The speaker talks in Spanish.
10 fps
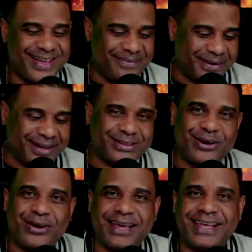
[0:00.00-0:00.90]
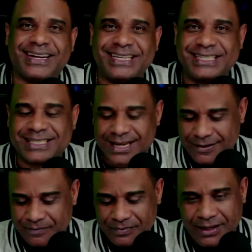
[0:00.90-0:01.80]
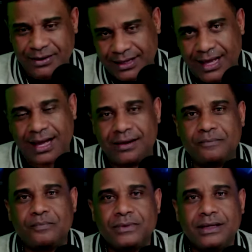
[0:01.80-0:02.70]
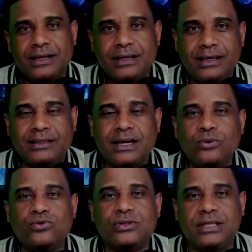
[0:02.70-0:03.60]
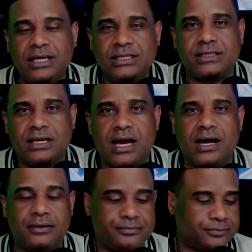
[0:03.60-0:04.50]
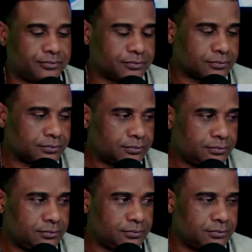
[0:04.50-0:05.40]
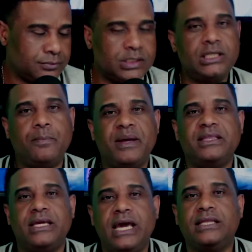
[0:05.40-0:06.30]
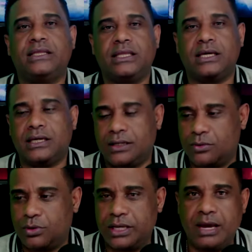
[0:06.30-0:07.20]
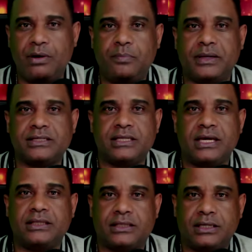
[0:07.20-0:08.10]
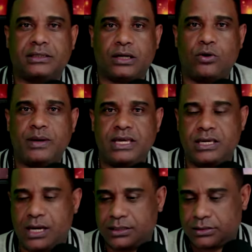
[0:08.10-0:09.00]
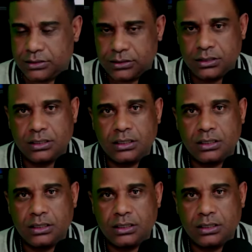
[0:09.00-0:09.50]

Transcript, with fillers: no, pero esto es lo que de risa, de verdad. Esta justicia dependiente, como le llama el presidente, entre comillas,